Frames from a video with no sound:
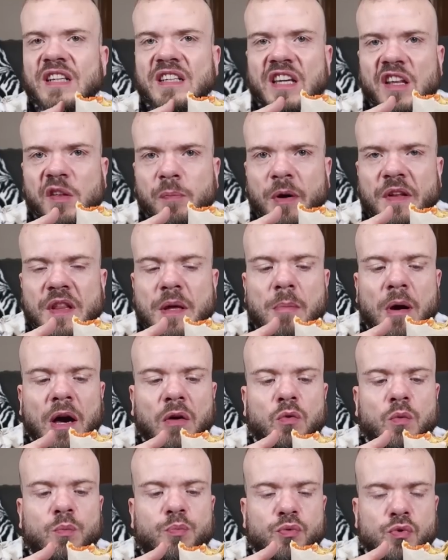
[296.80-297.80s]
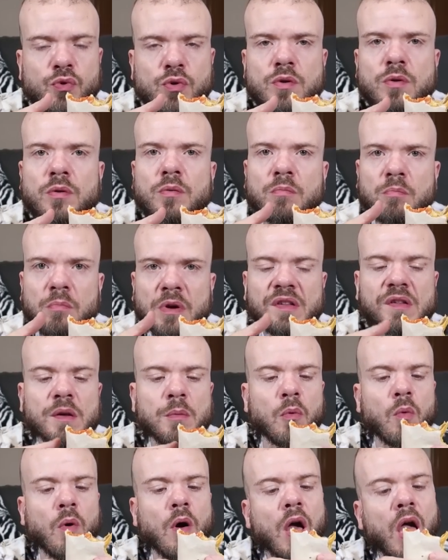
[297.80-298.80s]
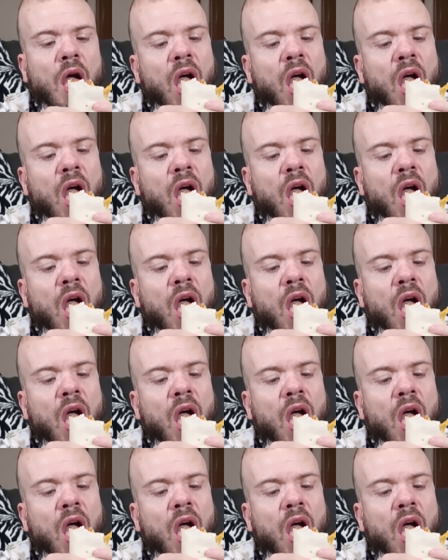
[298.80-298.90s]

Ça casse pas des barres non plus, mais c'est bon.